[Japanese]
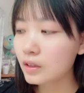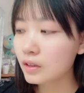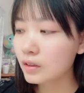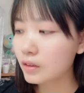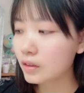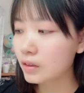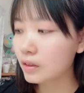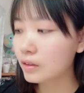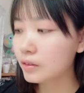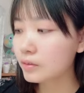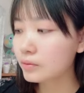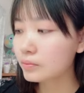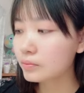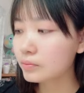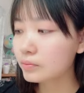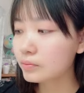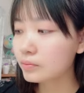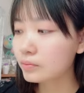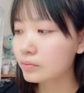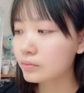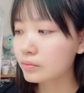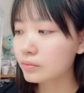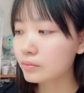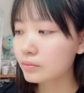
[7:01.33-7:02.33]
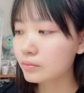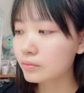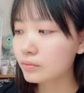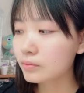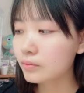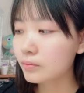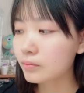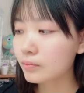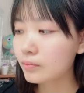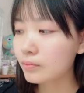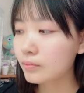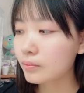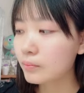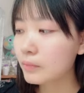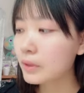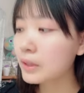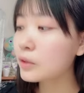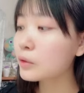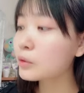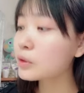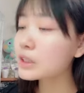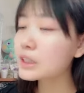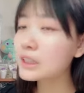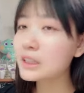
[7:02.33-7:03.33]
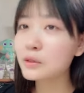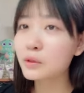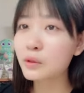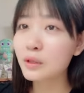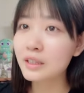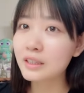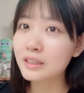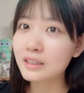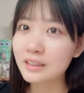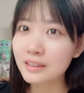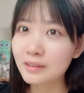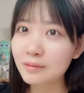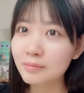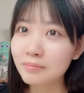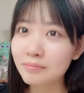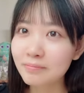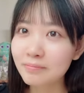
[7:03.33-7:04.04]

なんか待って美味しいオレンジ